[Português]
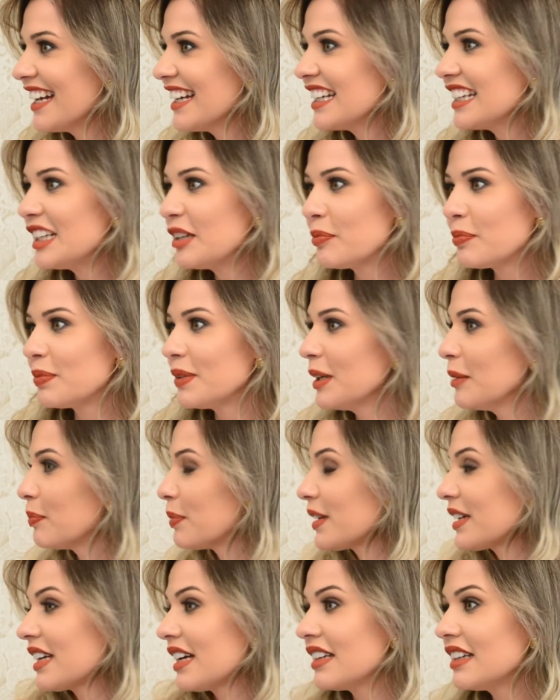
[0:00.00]
Ah, e, e,
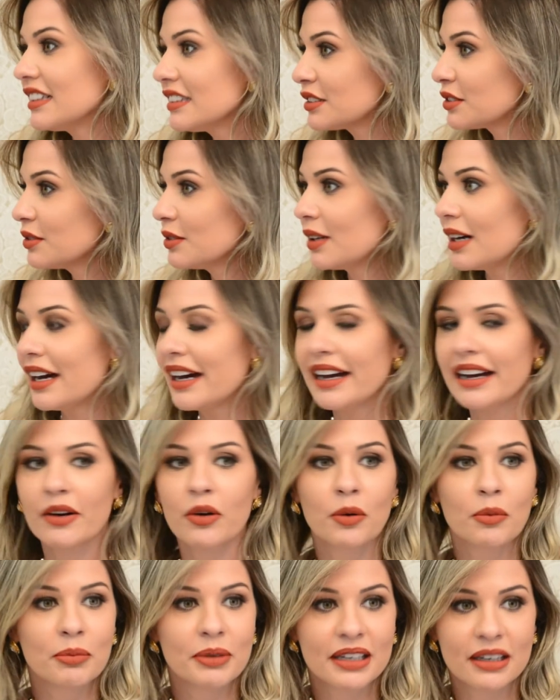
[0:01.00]
porque isso é,
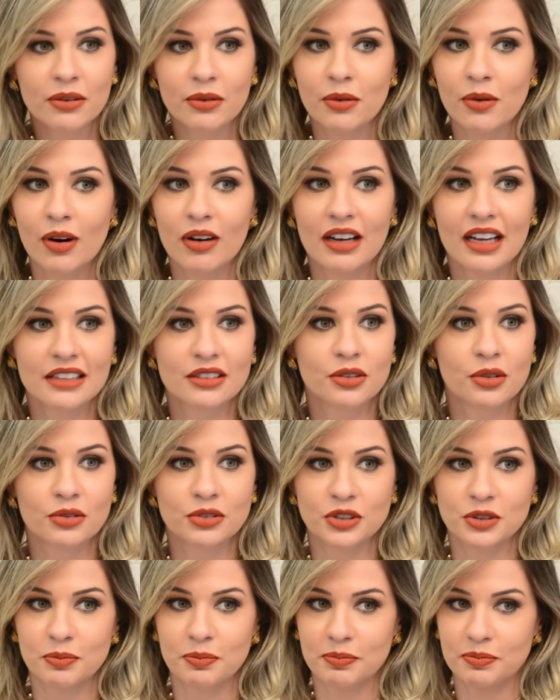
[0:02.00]
combina com qualquer tom
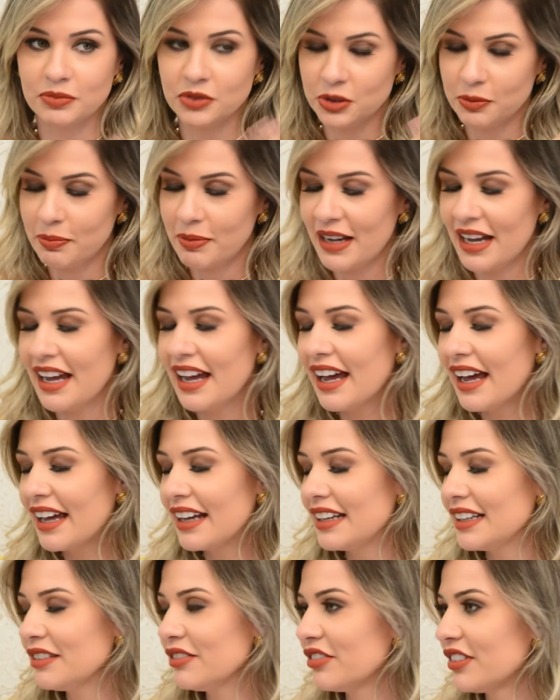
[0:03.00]
uhum. de, de,
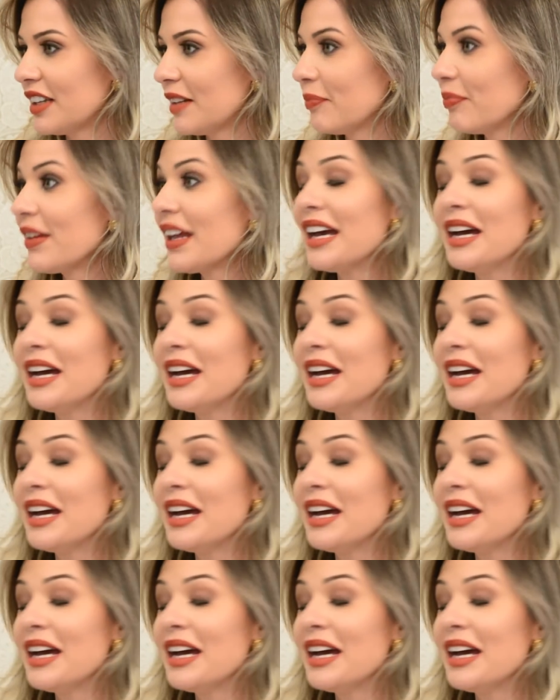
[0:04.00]
pele, enfim.